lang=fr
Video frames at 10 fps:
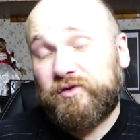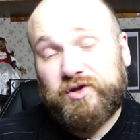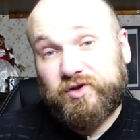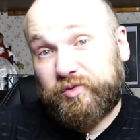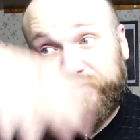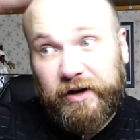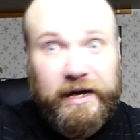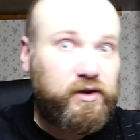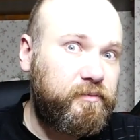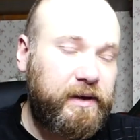Je,
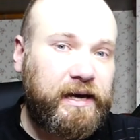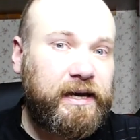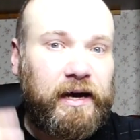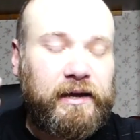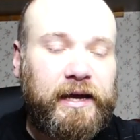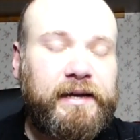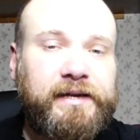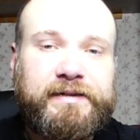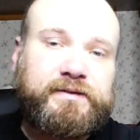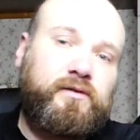pourrais énumérer, hein. il y a une
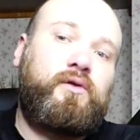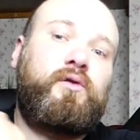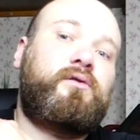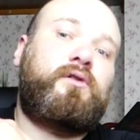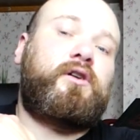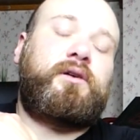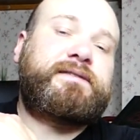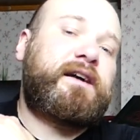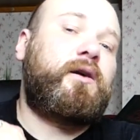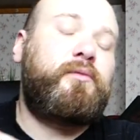liste longue comme
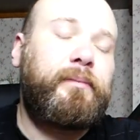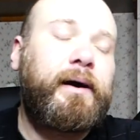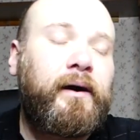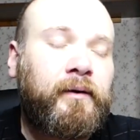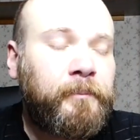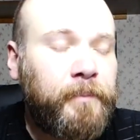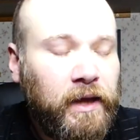ça, comme le bras. Hein.